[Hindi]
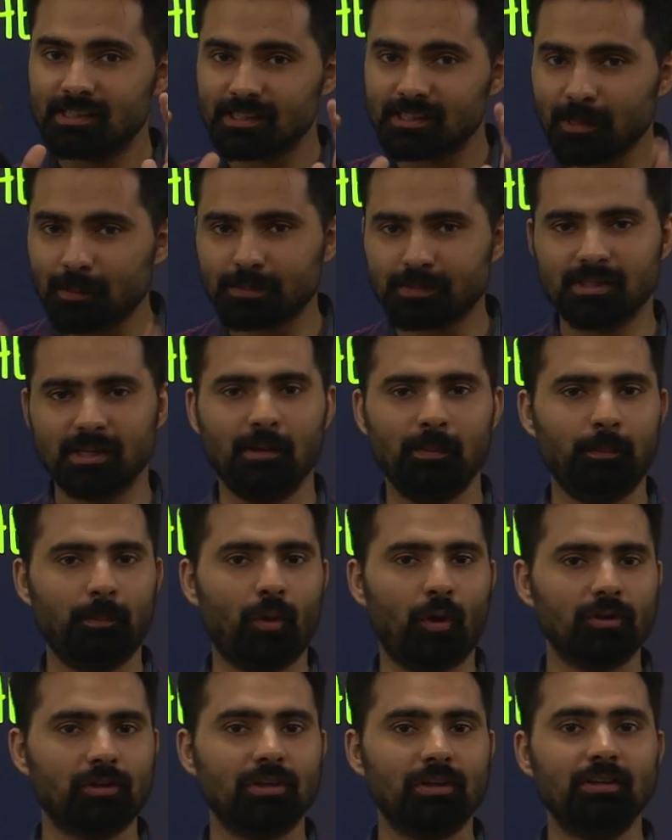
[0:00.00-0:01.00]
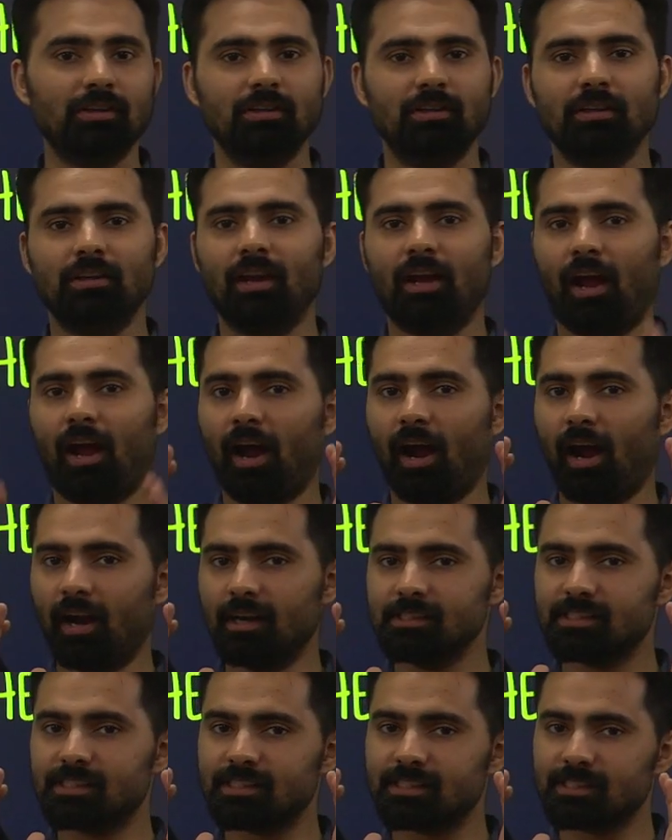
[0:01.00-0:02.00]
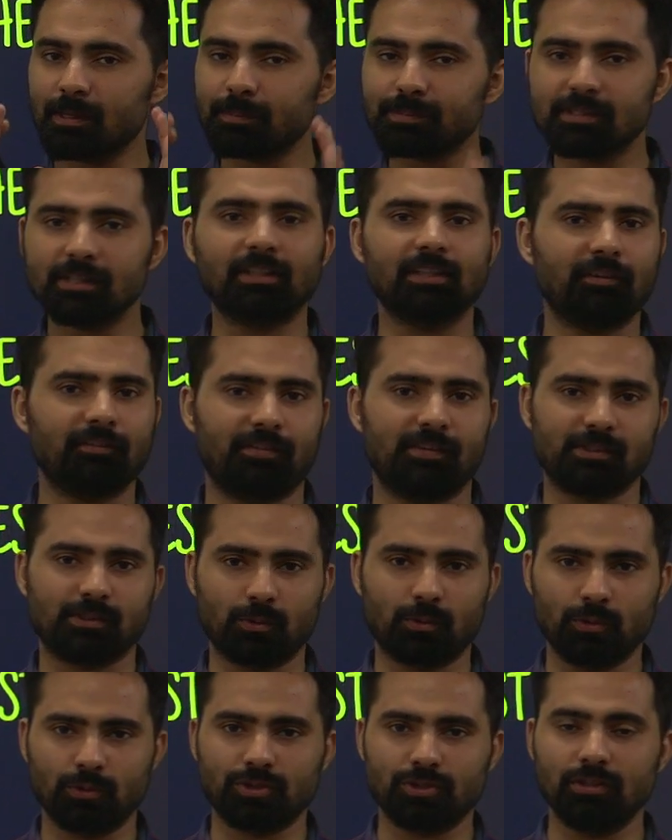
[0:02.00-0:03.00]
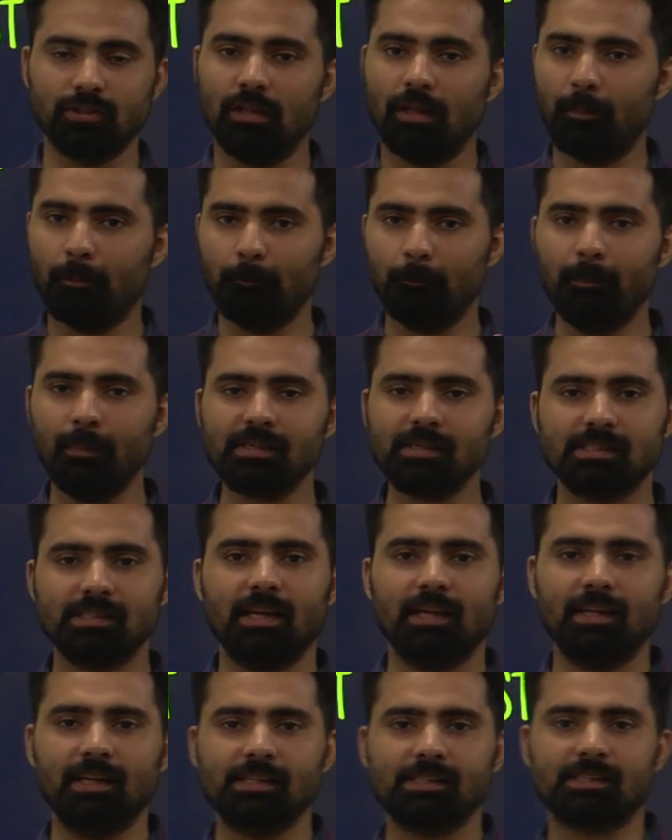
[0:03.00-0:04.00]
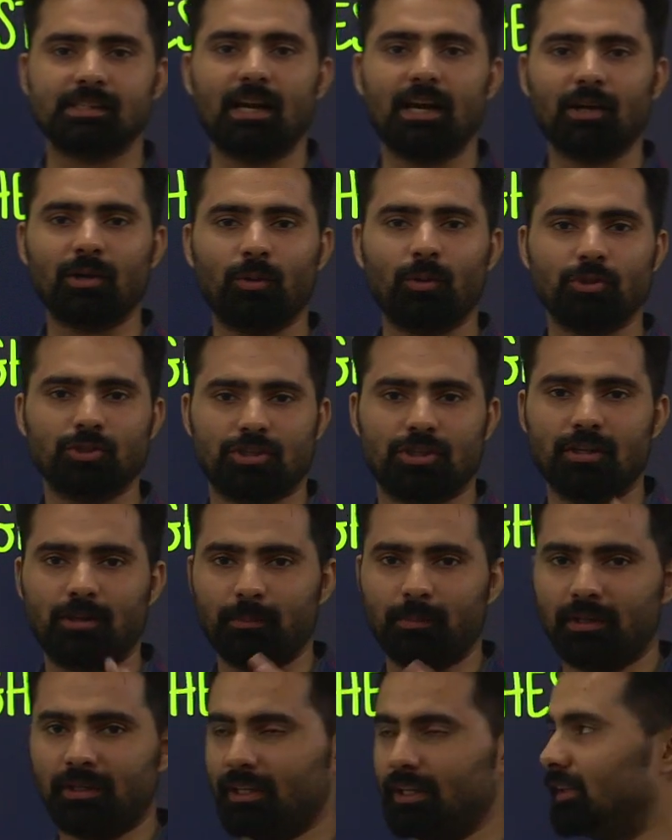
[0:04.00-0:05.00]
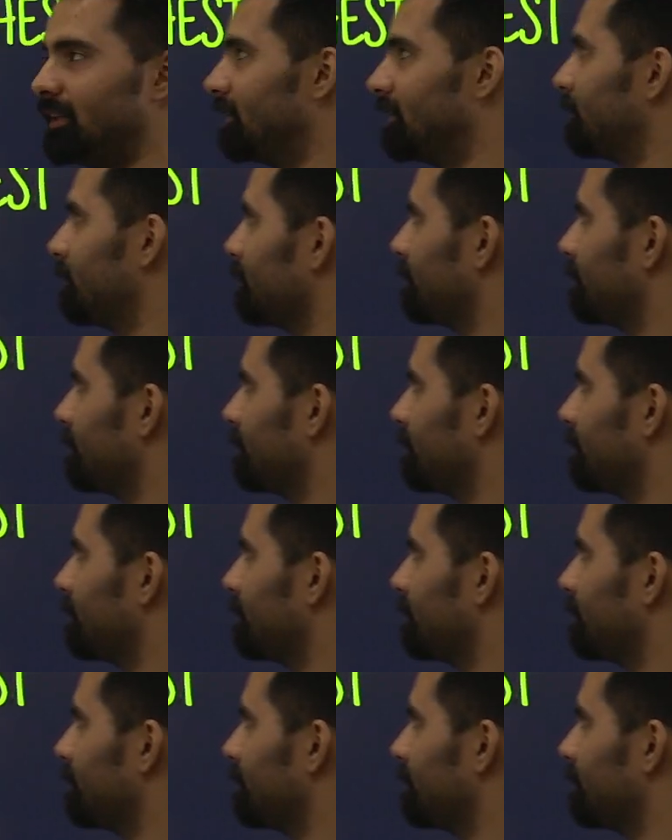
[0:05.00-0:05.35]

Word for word: सबसे इंपॉर्टेंट एंड सबसे टफेस्ट क्वेश्चन मिसलेनियस का क्वेश्चन नंबर टेन